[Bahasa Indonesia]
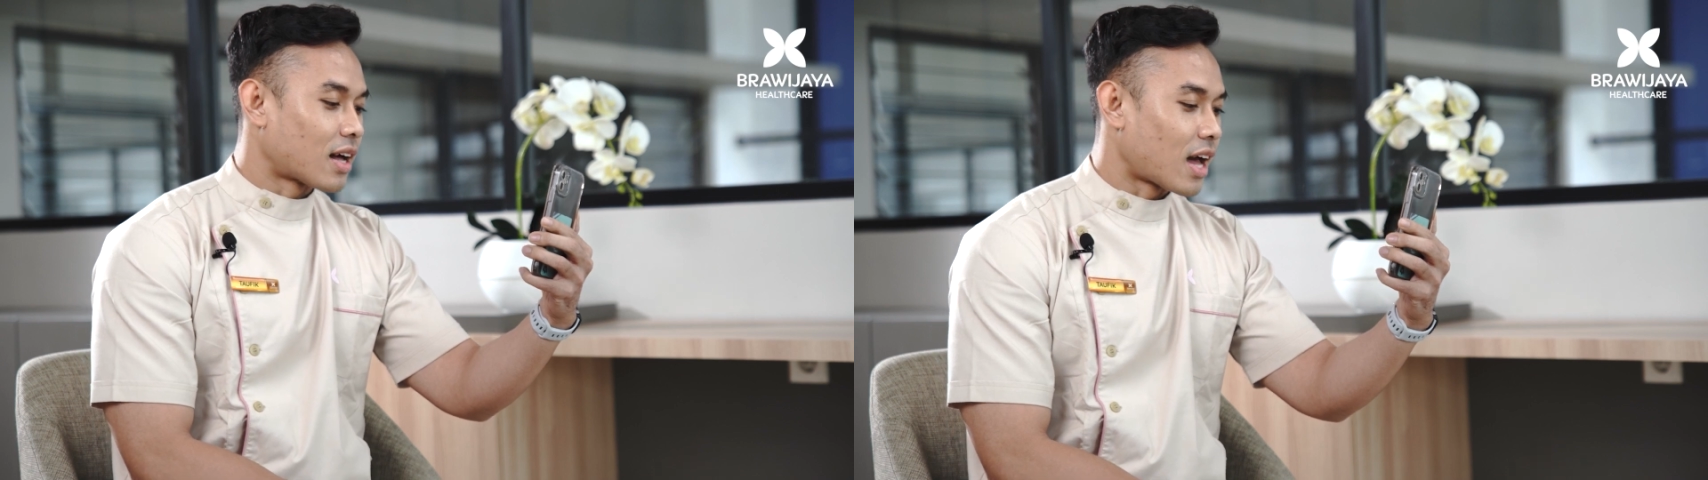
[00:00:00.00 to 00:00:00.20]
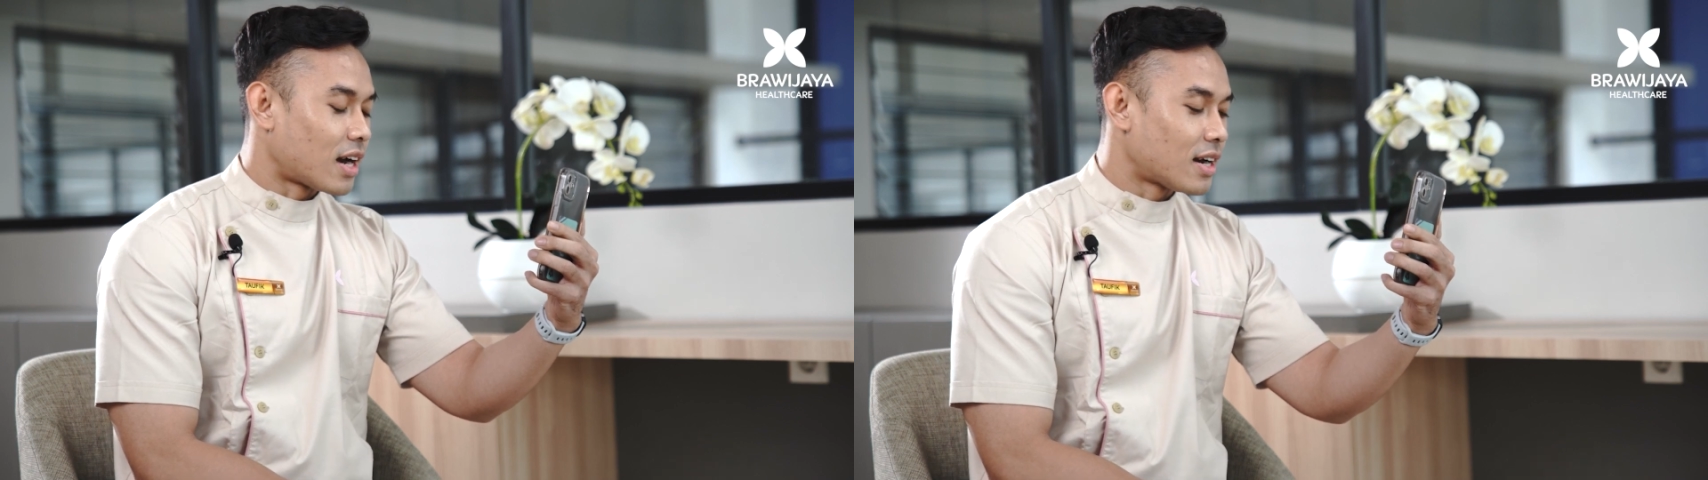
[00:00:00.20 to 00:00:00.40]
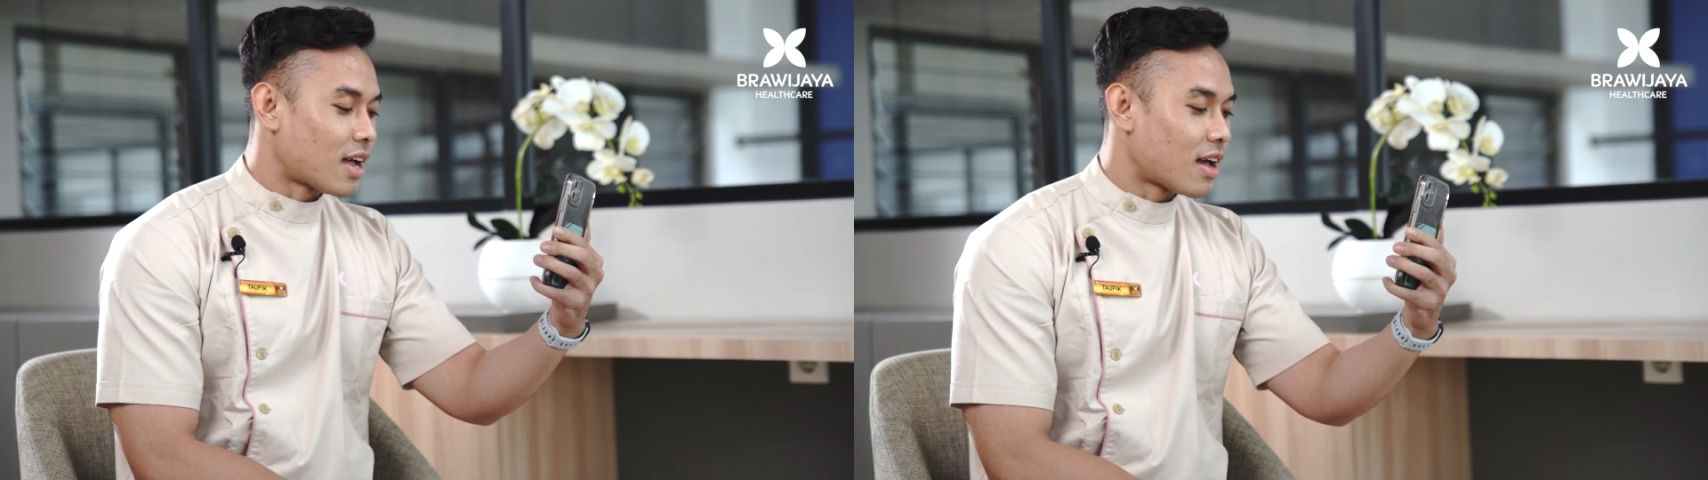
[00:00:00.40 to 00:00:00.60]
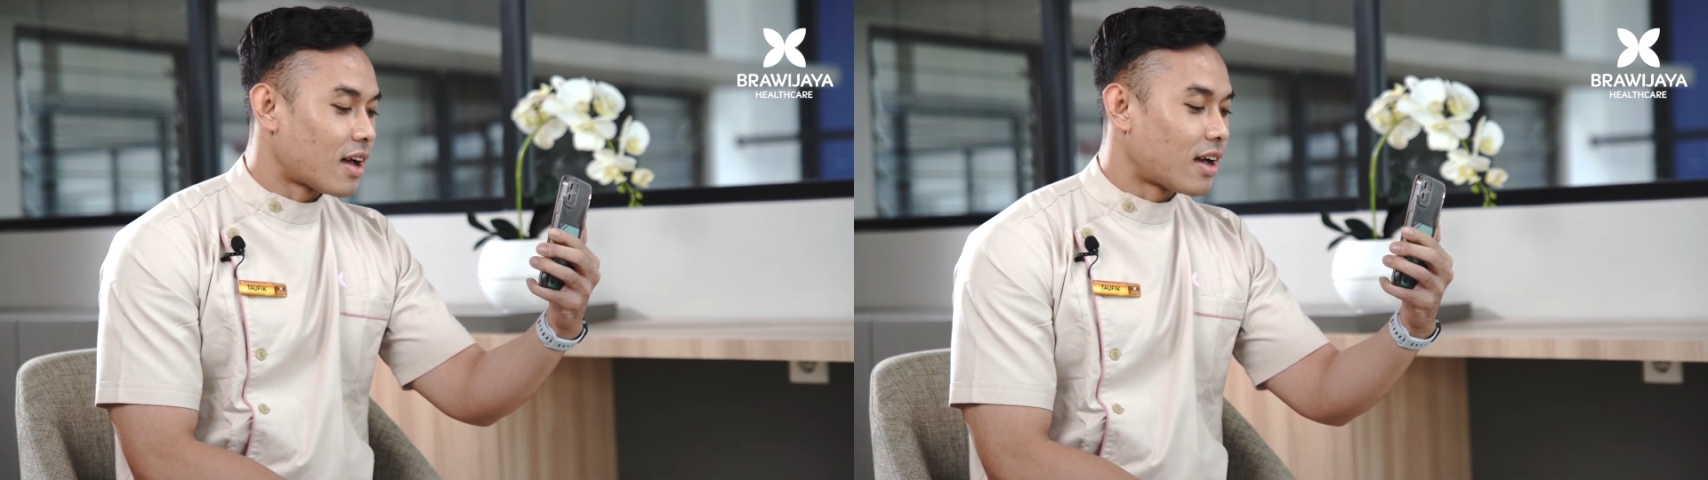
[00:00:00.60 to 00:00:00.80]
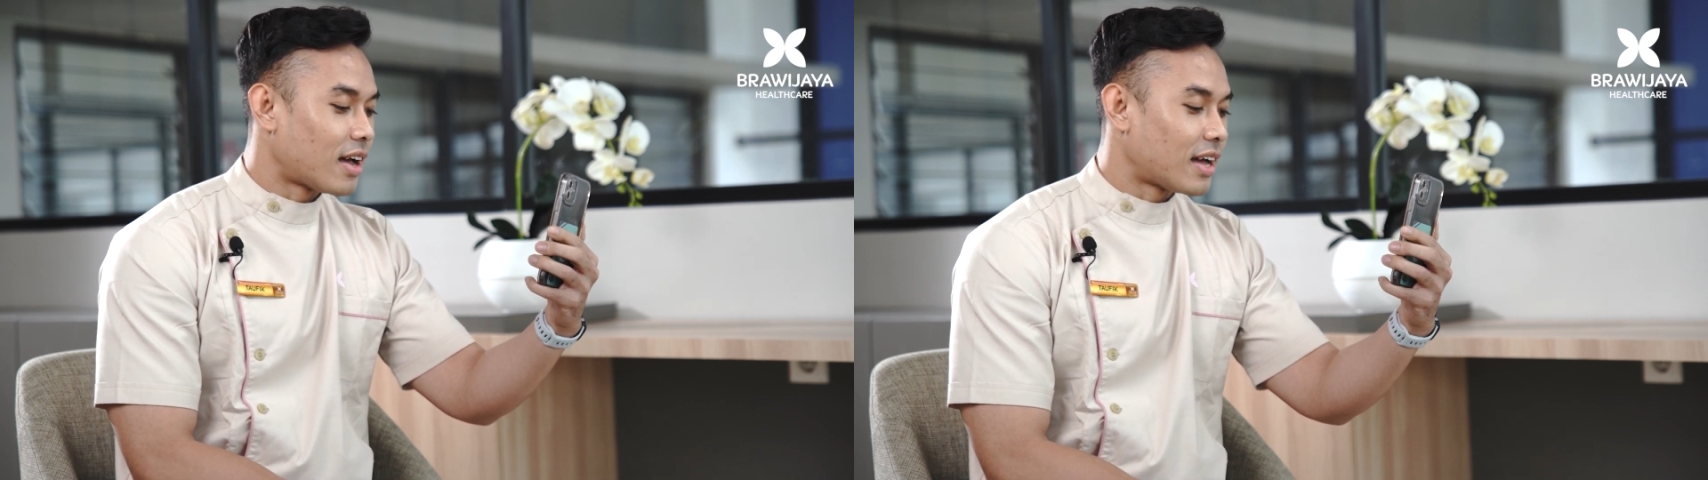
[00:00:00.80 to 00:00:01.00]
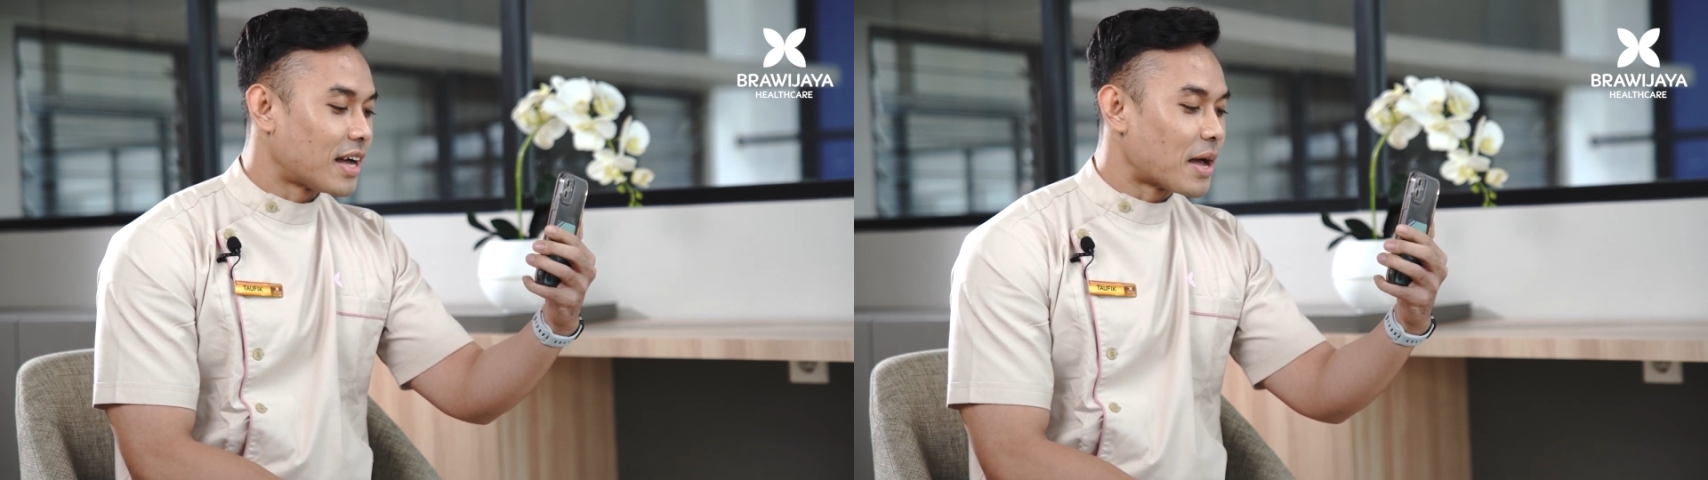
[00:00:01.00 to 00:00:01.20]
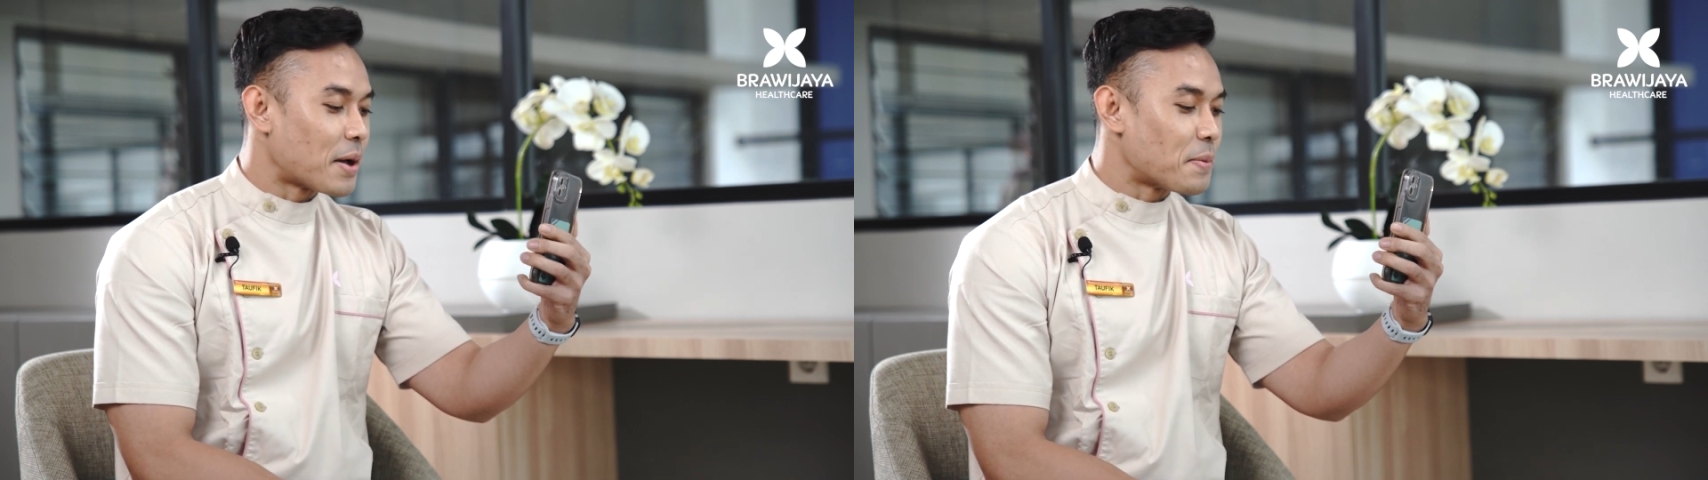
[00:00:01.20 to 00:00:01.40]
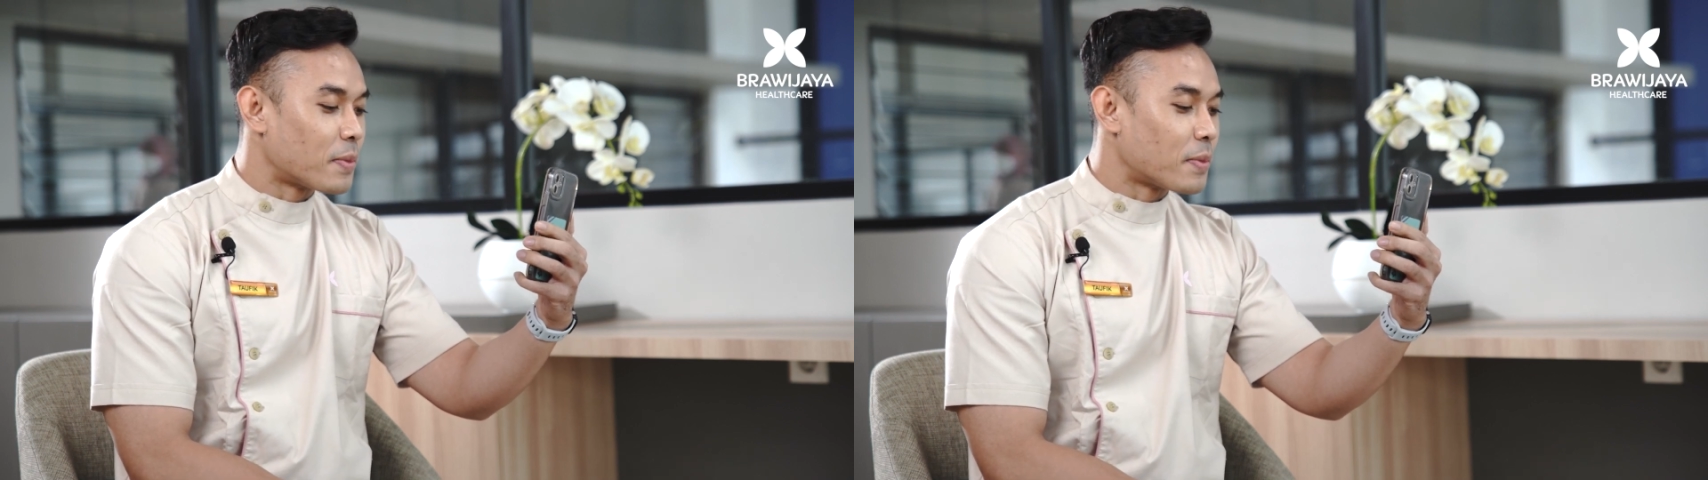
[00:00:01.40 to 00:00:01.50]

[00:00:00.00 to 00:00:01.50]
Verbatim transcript: Karena nggak